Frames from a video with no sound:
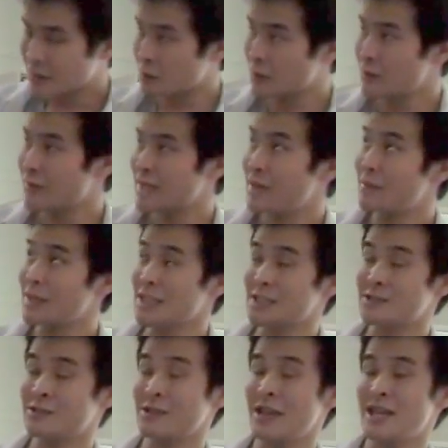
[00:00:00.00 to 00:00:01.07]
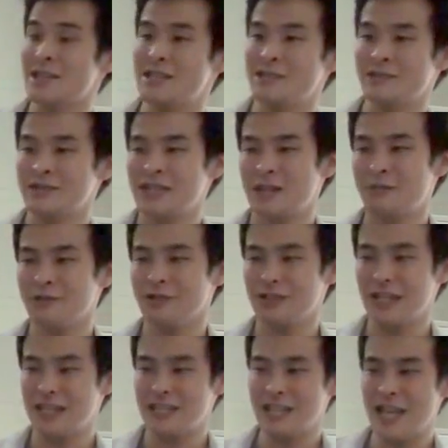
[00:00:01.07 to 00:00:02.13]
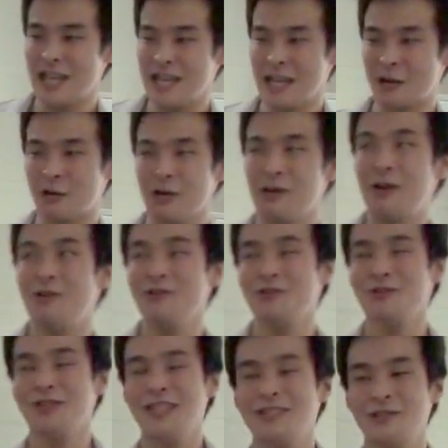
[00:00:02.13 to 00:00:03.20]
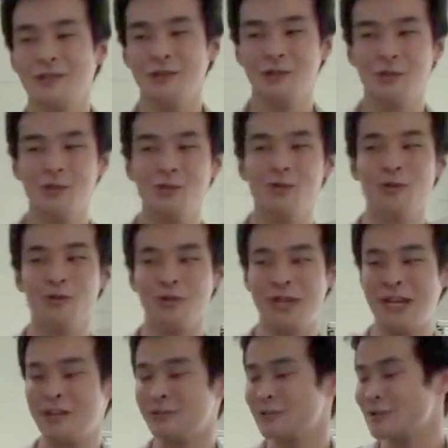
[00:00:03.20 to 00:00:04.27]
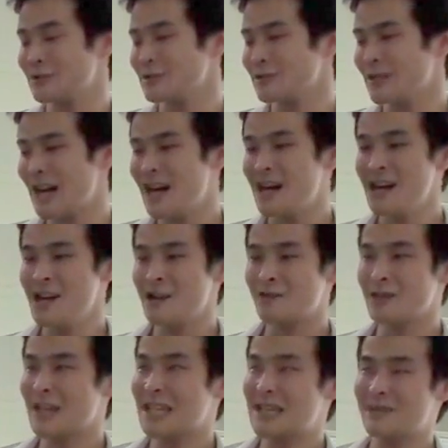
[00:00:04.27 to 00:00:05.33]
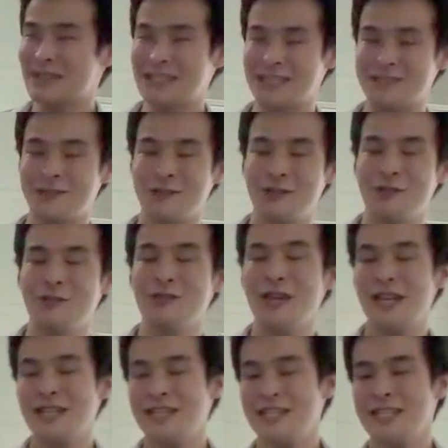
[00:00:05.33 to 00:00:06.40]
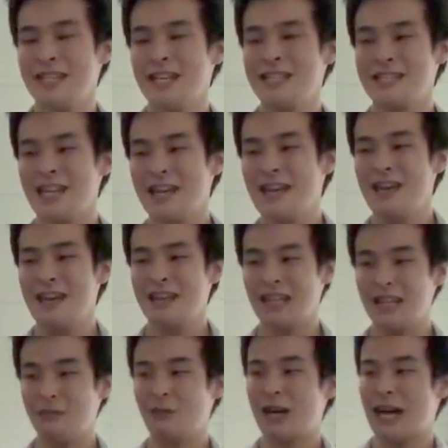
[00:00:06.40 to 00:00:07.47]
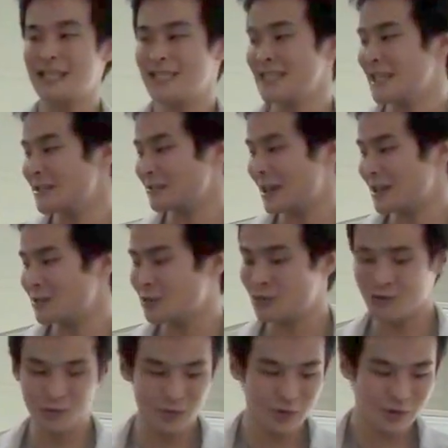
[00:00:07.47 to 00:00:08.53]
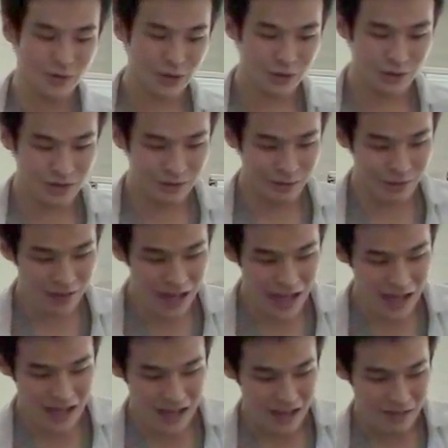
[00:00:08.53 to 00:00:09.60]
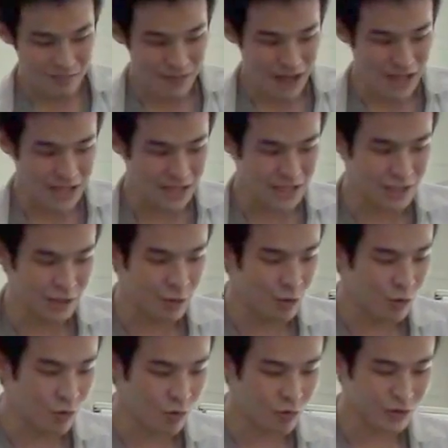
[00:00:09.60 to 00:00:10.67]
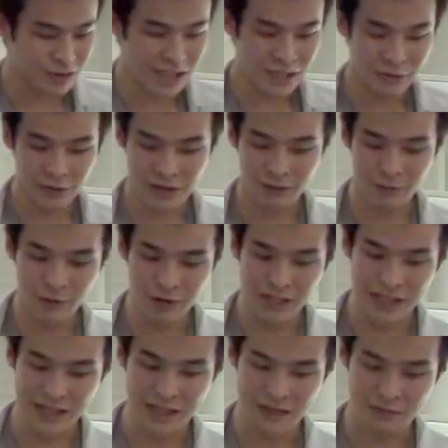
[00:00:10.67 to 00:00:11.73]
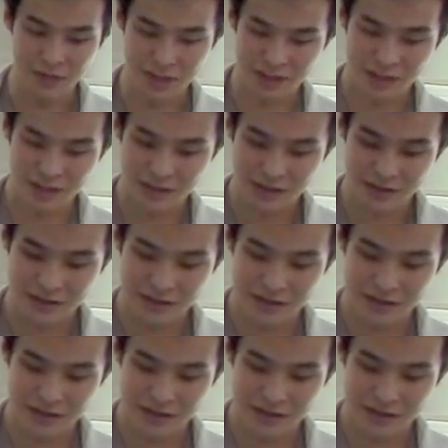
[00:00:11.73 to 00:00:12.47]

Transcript: これはデマですという返信をしたものに対して、いや、これは本当ですという双方向のやり取りをするのか、これはデマですという返信に対して何も返さないのかというもようなものが、まあ、返信の方向性といったものになっています。